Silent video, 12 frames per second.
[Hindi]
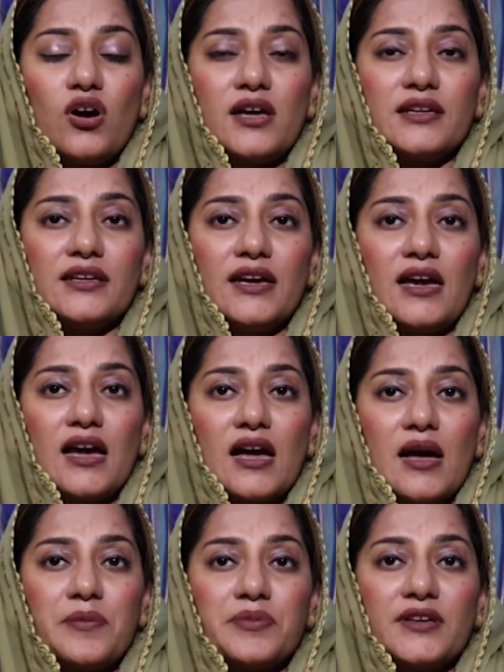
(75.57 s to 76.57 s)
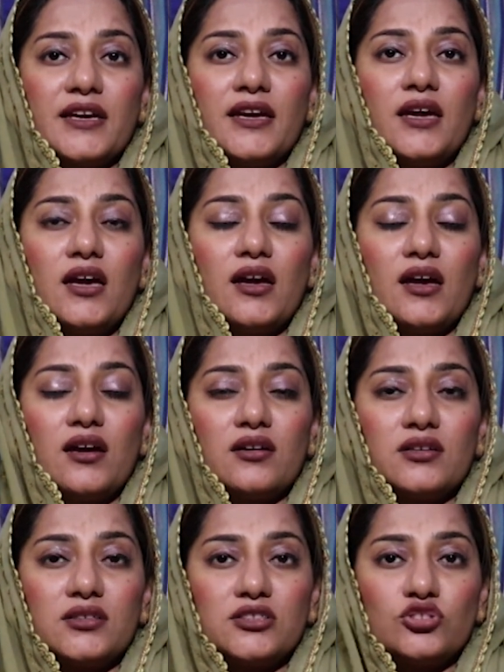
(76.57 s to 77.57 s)
और ये आपके
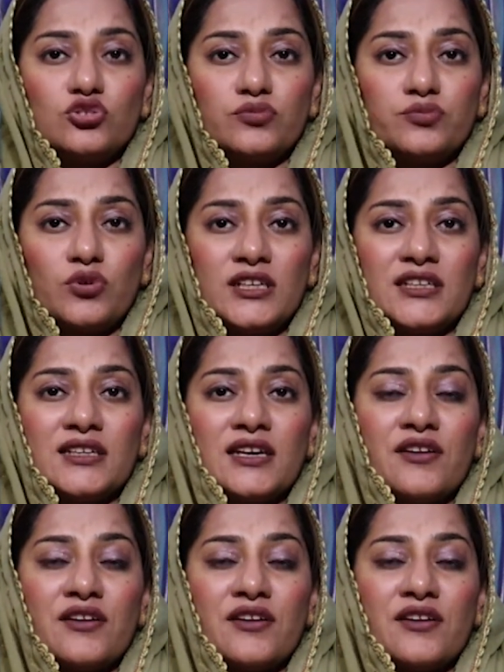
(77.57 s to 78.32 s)
जो बॉडी